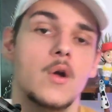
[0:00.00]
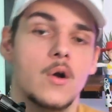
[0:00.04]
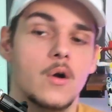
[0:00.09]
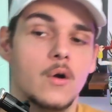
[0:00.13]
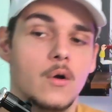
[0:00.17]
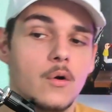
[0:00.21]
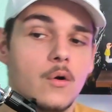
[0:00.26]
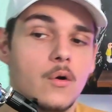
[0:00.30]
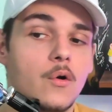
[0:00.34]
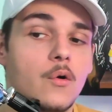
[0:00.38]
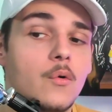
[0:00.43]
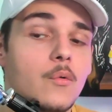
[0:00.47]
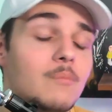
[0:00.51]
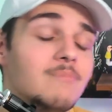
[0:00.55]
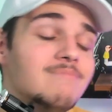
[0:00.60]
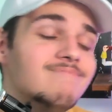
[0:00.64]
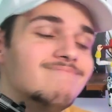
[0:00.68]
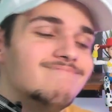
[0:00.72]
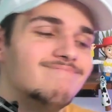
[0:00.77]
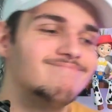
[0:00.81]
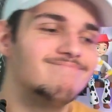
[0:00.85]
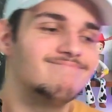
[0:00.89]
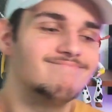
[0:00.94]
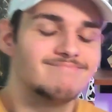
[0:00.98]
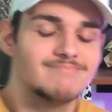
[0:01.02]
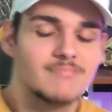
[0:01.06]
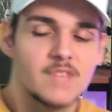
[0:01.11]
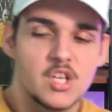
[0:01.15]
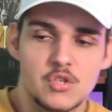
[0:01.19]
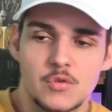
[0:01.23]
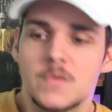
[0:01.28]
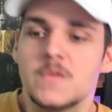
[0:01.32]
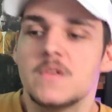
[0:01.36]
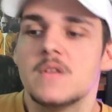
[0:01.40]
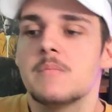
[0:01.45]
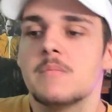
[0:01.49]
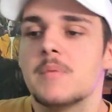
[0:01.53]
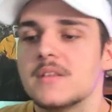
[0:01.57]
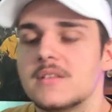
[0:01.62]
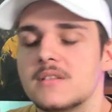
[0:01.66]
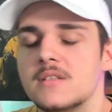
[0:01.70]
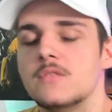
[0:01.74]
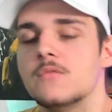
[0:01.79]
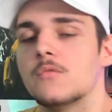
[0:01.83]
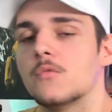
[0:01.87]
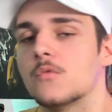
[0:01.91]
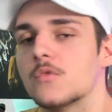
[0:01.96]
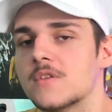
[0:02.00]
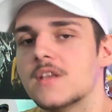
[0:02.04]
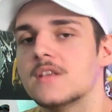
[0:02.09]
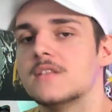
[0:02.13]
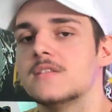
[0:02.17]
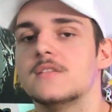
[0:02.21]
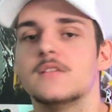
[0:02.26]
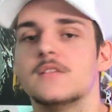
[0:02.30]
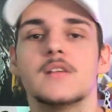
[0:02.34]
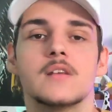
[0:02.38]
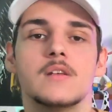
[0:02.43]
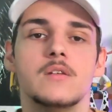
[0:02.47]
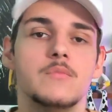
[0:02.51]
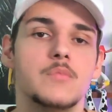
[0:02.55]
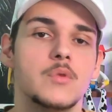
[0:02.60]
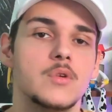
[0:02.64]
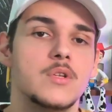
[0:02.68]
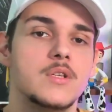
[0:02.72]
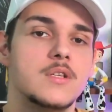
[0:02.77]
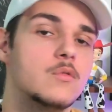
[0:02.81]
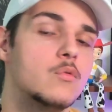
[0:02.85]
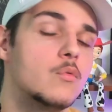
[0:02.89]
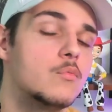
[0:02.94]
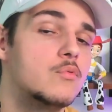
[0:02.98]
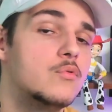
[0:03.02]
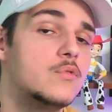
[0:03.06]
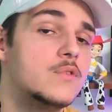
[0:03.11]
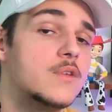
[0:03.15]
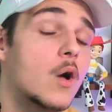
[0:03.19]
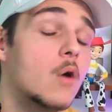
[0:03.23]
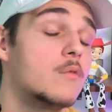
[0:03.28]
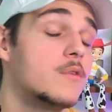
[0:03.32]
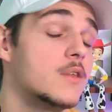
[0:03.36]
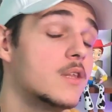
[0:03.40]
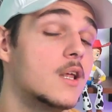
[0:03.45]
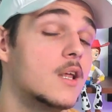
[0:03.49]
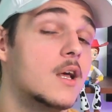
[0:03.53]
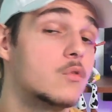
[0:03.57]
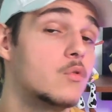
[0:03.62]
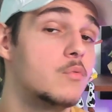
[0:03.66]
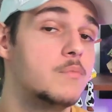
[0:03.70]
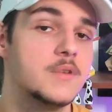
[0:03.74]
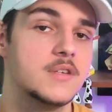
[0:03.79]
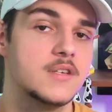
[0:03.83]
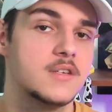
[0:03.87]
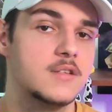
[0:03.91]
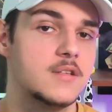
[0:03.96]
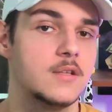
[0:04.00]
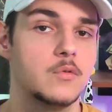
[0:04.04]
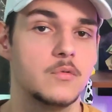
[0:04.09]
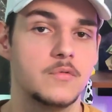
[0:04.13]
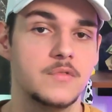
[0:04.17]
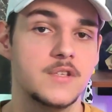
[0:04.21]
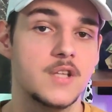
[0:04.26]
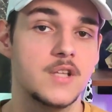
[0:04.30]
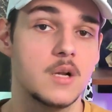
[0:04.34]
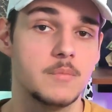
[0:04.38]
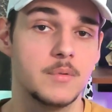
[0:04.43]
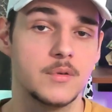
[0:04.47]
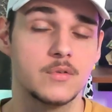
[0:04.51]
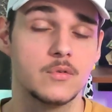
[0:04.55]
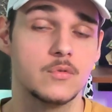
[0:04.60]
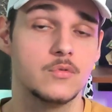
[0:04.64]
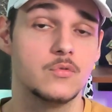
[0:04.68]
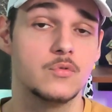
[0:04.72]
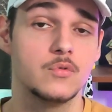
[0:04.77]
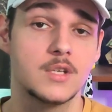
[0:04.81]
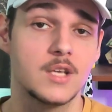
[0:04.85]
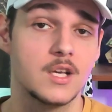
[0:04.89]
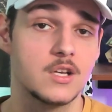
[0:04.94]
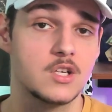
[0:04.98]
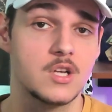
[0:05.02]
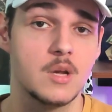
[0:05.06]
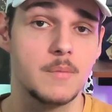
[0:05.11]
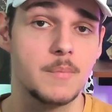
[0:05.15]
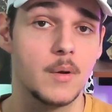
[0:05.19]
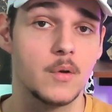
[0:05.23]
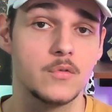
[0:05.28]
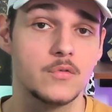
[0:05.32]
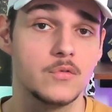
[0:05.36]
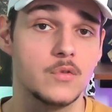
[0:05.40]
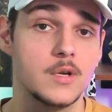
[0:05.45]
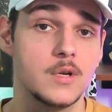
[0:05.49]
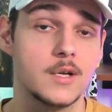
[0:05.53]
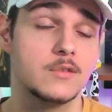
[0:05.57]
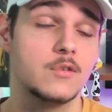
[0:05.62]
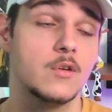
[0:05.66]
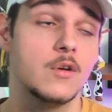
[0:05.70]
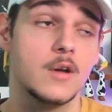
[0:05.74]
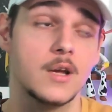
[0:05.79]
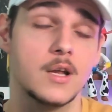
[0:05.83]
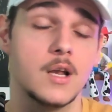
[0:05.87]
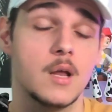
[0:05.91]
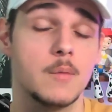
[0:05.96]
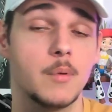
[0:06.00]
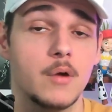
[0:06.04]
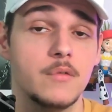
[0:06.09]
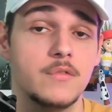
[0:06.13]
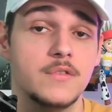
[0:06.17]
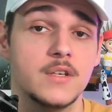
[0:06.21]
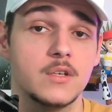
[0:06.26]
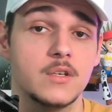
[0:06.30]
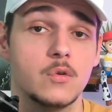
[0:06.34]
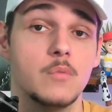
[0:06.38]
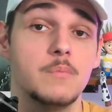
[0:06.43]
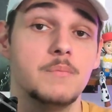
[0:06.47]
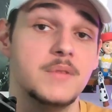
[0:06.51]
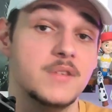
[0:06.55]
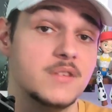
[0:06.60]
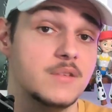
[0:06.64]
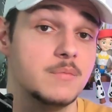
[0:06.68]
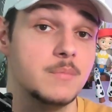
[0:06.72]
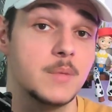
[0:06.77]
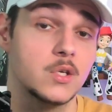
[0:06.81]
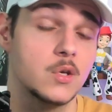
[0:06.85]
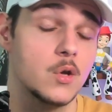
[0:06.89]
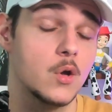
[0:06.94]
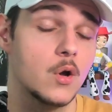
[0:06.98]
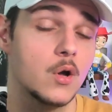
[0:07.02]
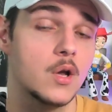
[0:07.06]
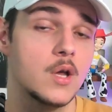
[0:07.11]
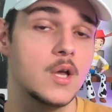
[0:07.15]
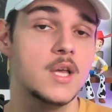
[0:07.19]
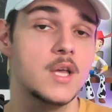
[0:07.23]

Euh, je sais pas s'ils font ça, si ça serait une bonne idée non plus, ça reviendrait à couper sa tête au final parce que tu caches l'apparence de l'acteur et la preuve c'est que Peacemaker,